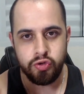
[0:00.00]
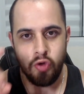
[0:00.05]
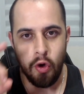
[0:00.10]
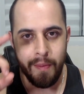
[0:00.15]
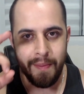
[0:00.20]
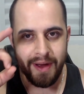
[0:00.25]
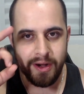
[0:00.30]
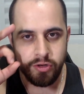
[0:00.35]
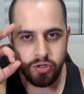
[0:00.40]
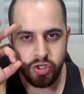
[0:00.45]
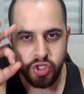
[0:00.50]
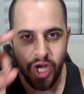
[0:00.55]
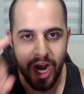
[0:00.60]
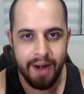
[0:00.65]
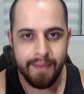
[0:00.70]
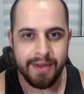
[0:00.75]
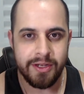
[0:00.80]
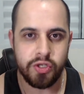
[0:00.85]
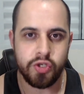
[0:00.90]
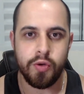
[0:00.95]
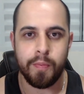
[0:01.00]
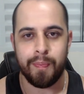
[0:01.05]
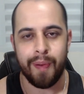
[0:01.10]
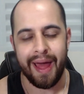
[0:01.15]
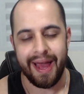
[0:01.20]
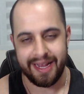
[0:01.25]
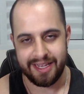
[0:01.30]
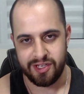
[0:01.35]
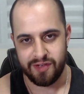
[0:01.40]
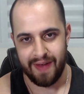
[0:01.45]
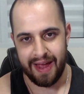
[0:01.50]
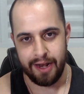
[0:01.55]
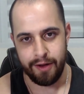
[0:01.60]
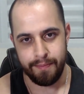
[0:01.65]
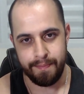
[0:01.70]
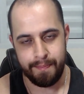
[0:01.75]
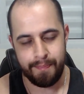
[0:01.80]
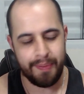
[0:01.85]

tomando German Suplex, velho.